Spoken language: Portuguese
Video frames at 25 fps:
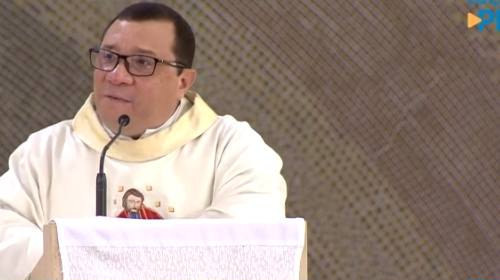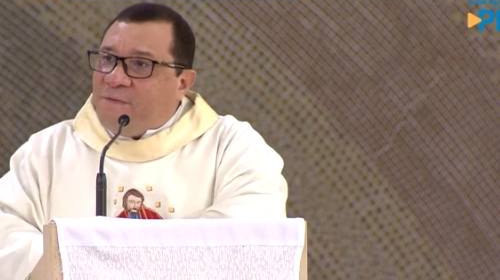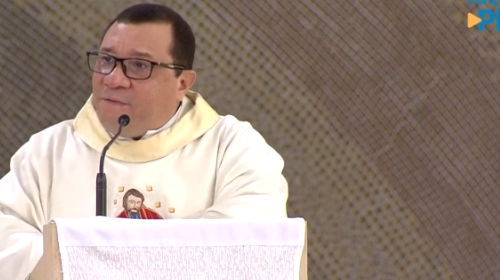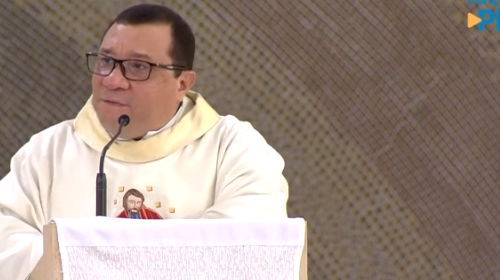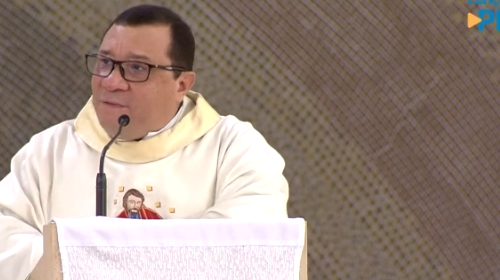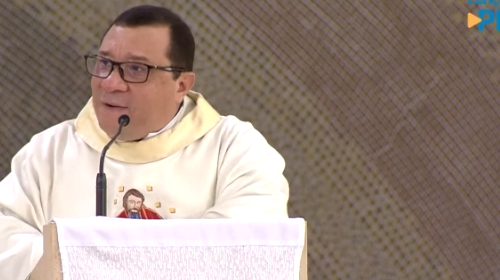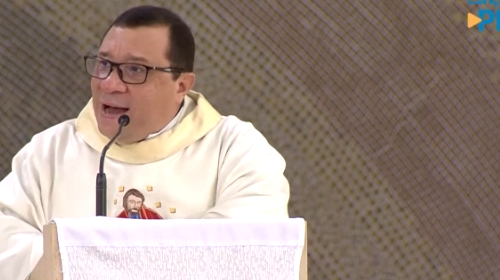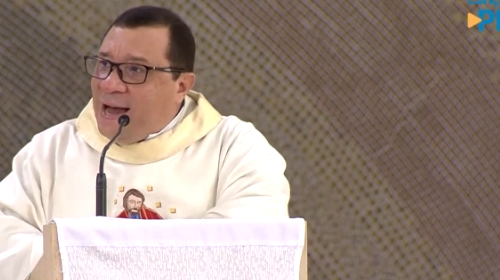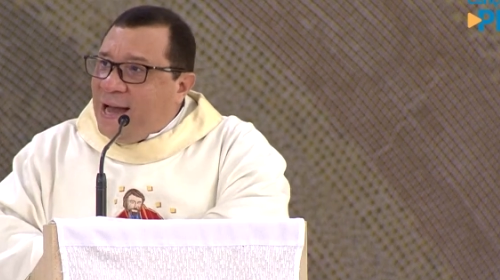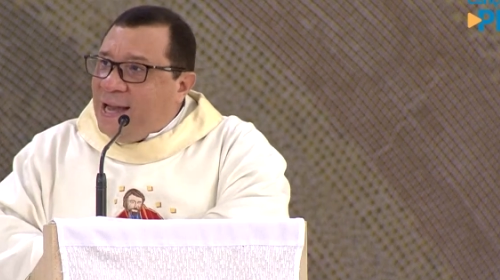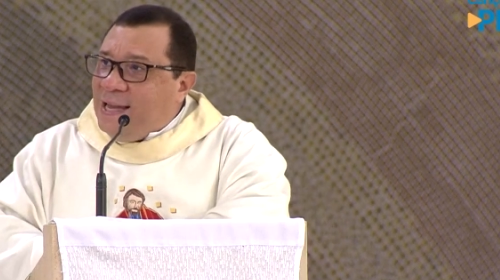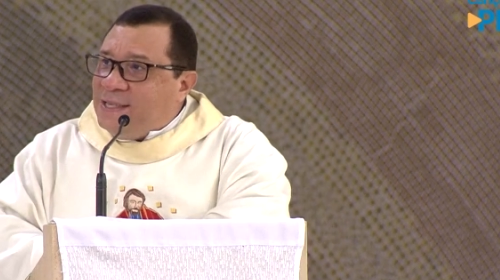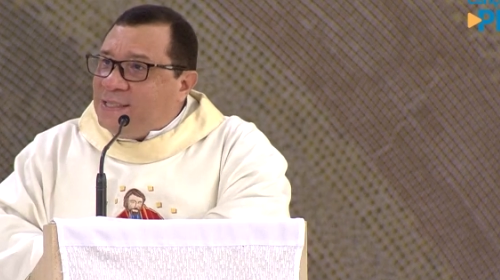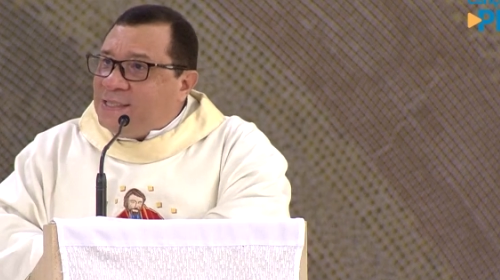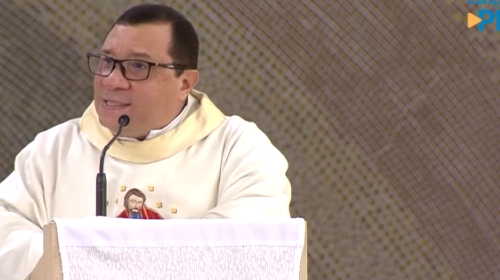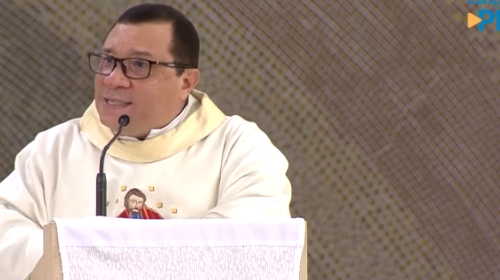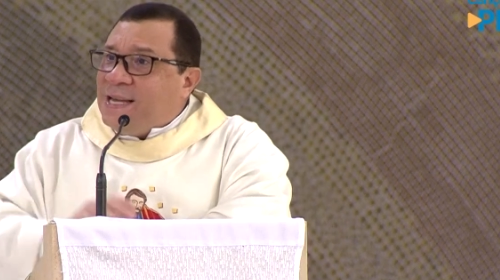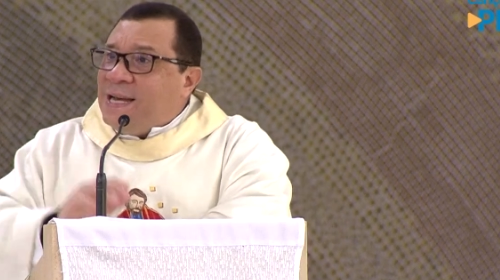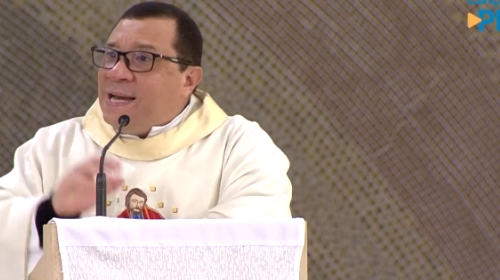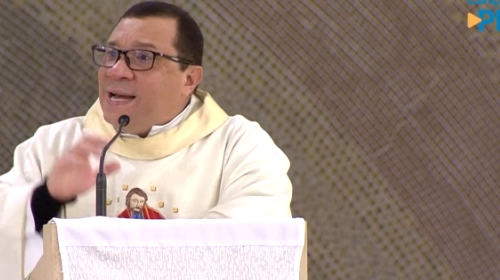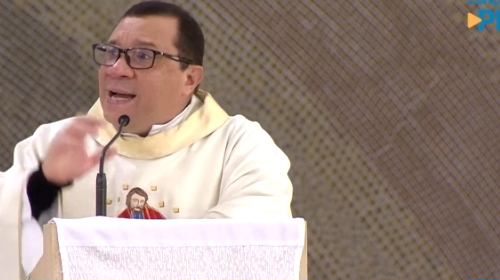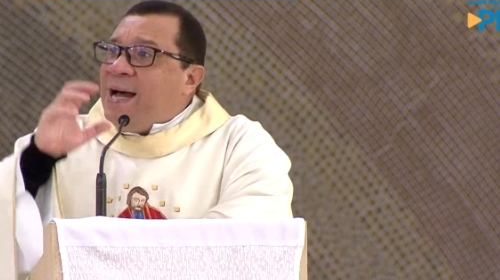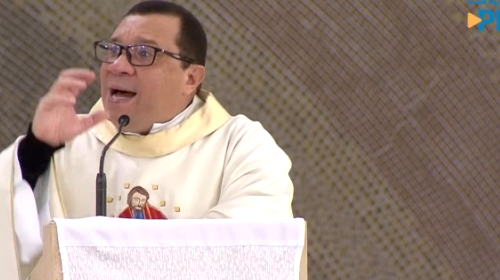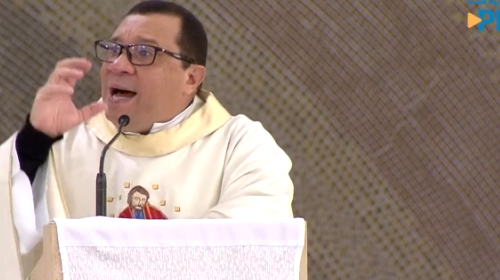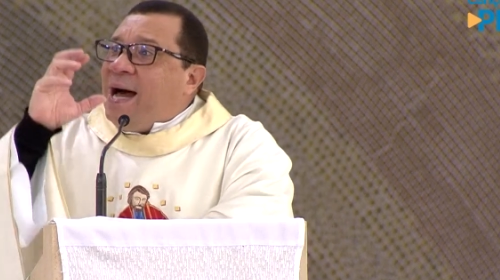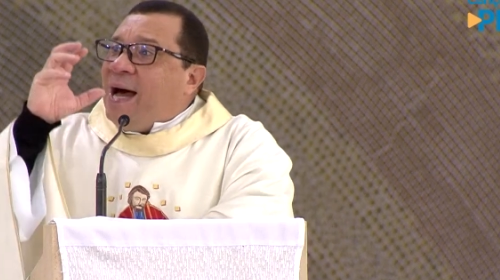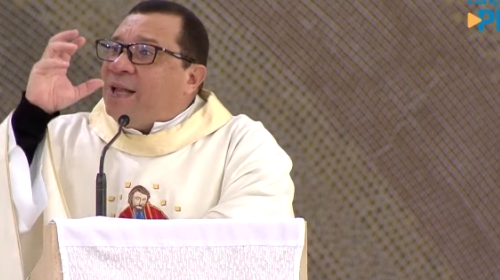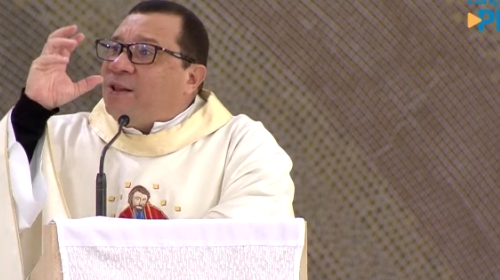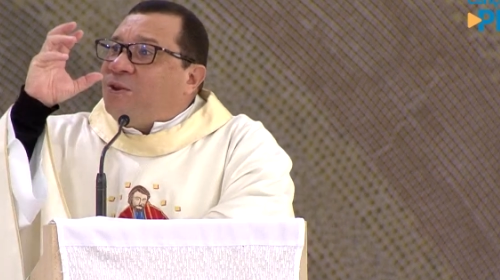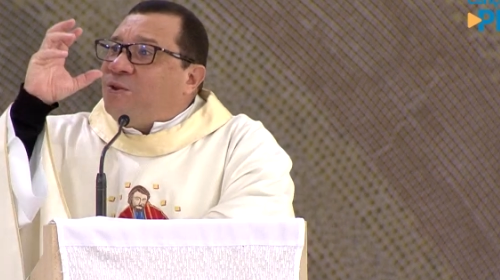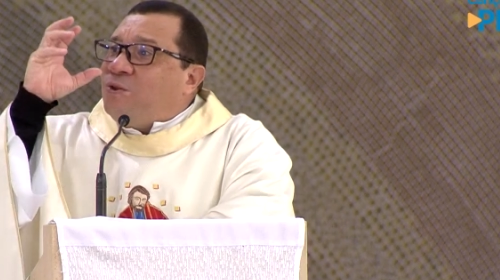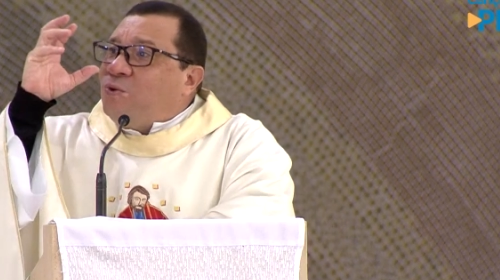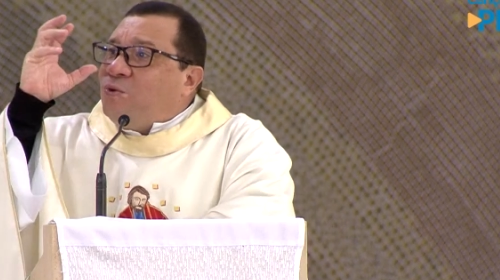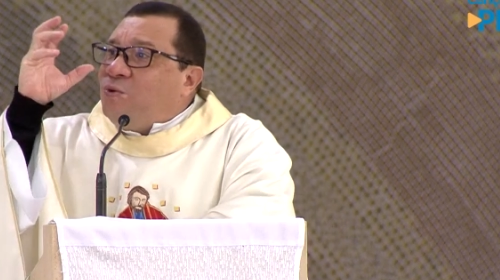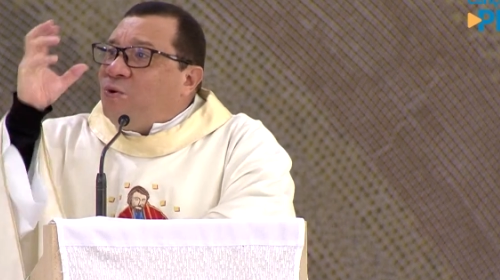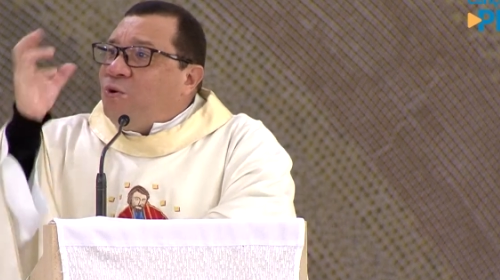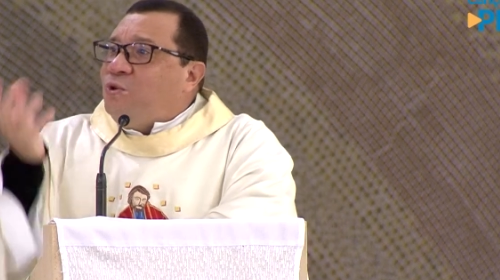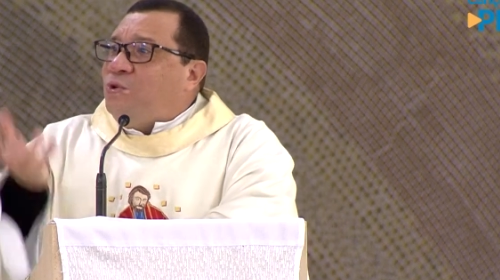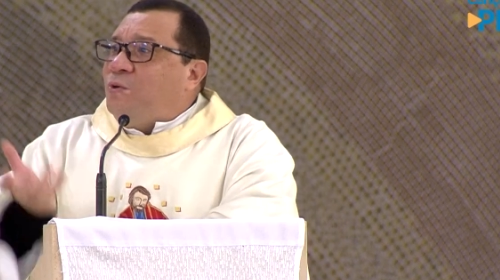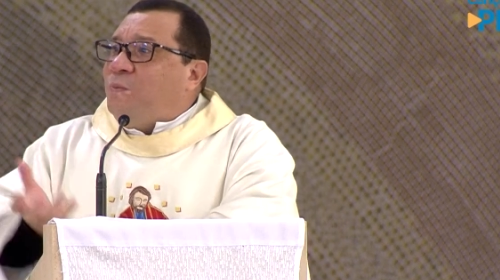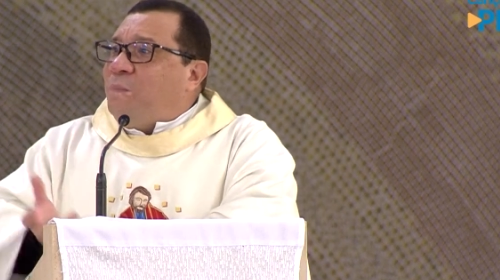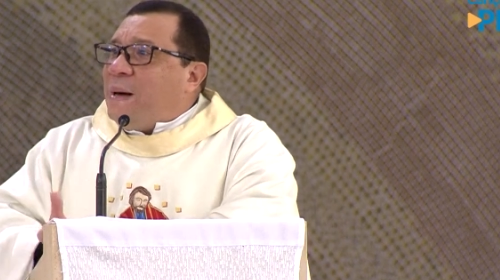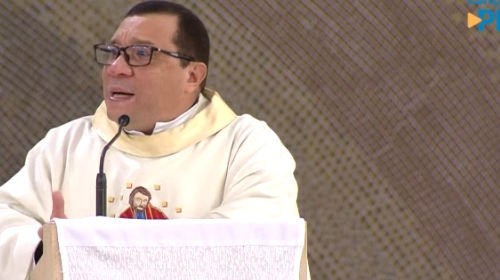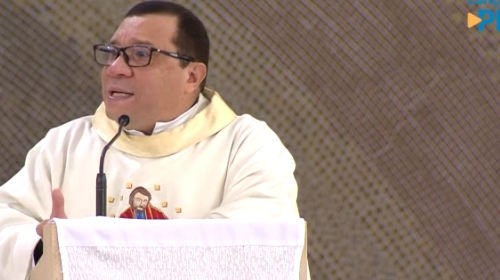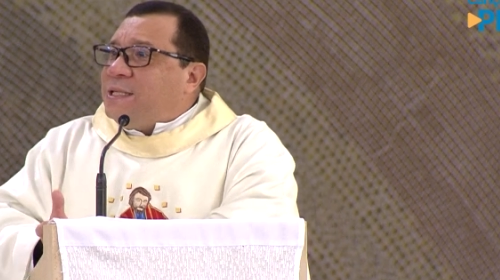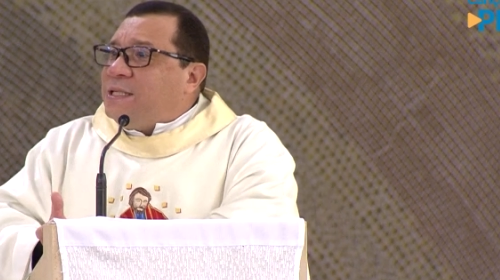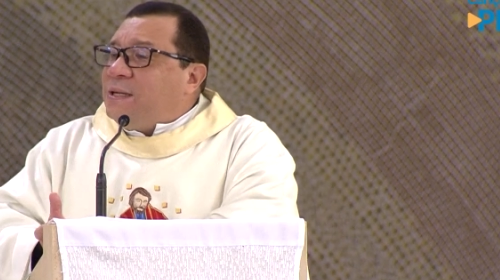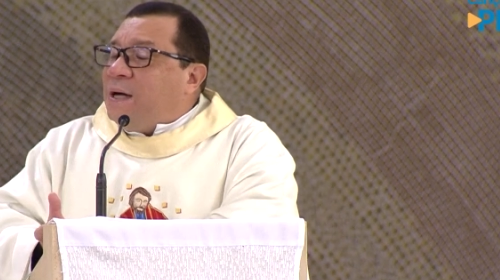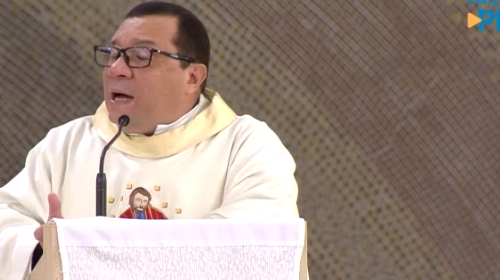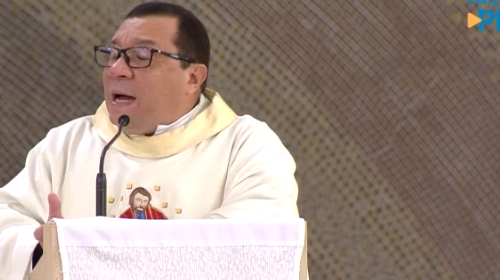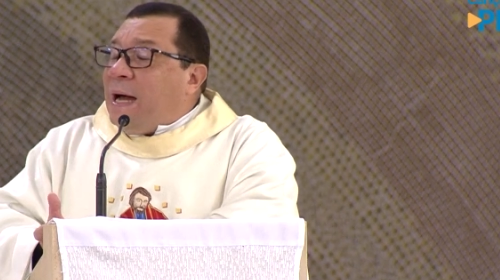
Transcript: faz a todo, a,